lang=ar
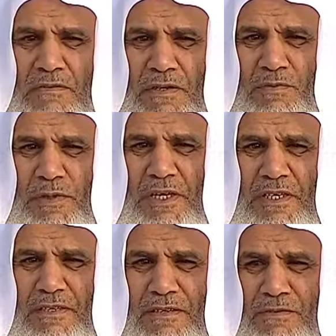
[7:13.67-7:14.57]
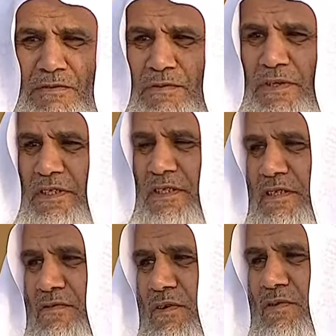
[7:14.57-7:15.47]
وأبارك لكم في
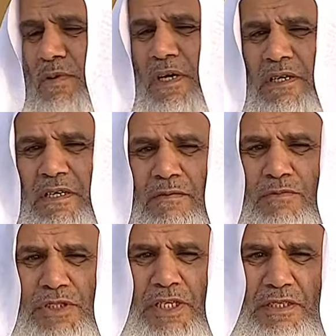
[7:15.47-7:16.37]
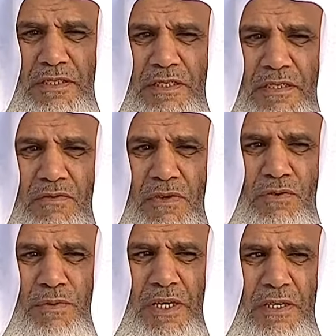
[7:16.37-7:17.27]
العيد وأبارك للمشاهدين
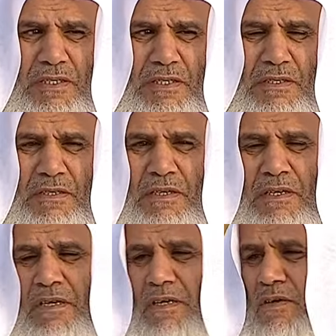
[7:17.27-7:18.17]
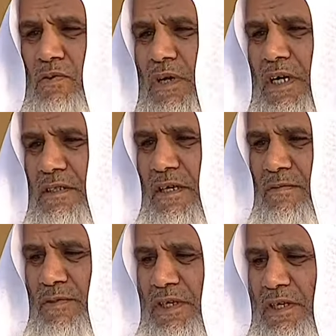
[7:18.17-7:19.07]
وأبارك لولاة
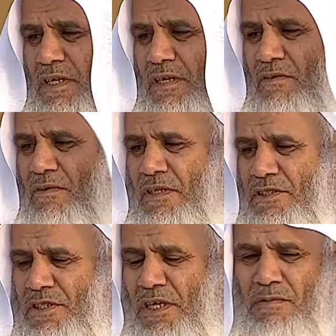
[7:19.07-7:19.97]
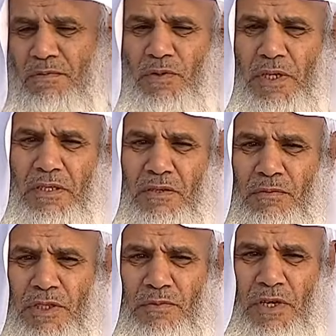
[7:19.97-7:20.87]
أمرنا وللشعب
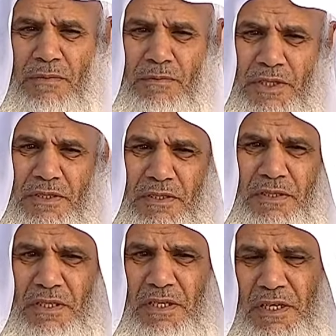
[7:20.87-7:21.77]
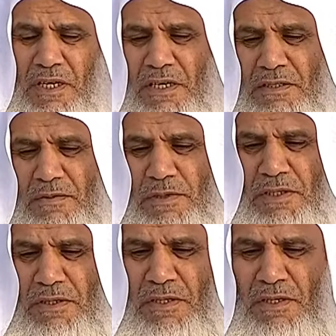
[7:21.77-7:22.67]
ولأمة محمد قاطبة
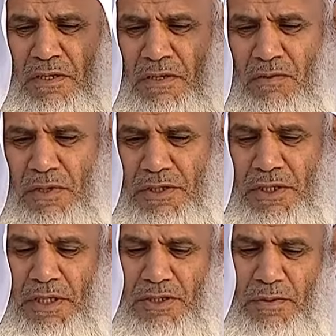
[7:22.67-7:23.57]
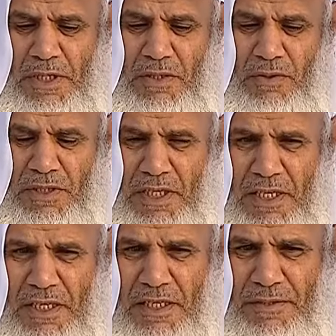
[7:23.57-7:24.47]
وأسأل الله سبحانه
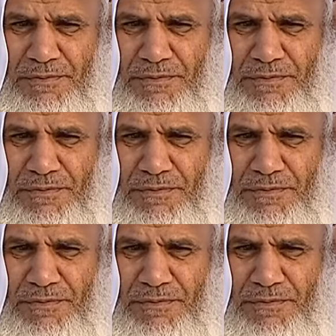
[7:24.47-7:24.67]
وتعالى